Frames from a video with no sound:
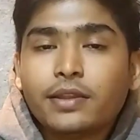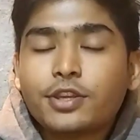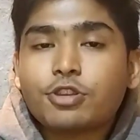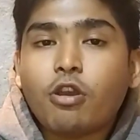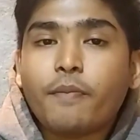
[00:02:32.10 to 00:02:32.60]

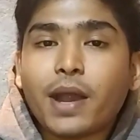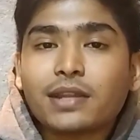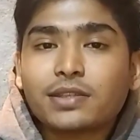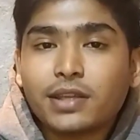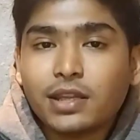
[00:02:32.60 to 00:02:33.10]
नीचे
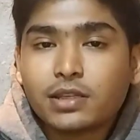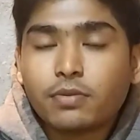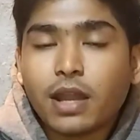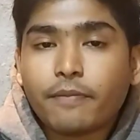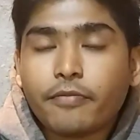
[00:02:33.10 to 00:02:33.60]
ऑफर्स
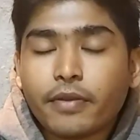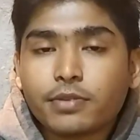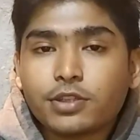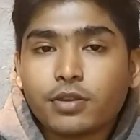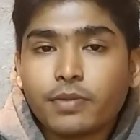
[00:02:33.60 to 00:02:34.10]
एलिजिबल एपी
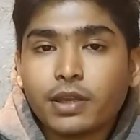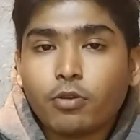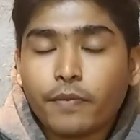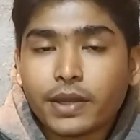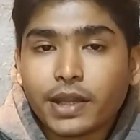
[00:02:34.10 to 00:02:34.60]
फार्मेसी जब भी
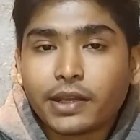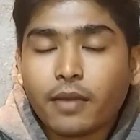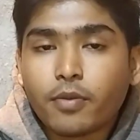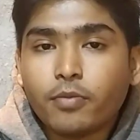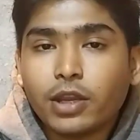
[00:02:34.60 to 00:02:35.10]
ओपन करेंगे
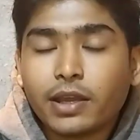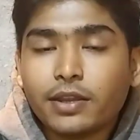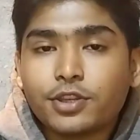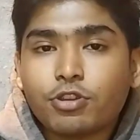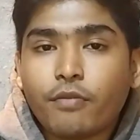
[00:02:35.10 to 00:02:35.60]
आपको बोलेगा
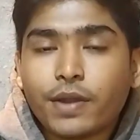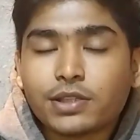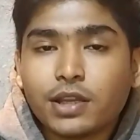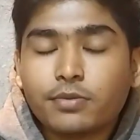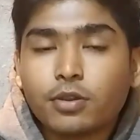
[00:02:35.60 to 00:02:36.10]
नीचे ऑफर्स
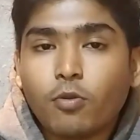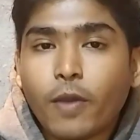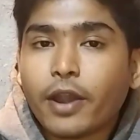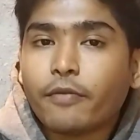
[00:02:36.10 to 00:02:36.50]
एलिजिबल वन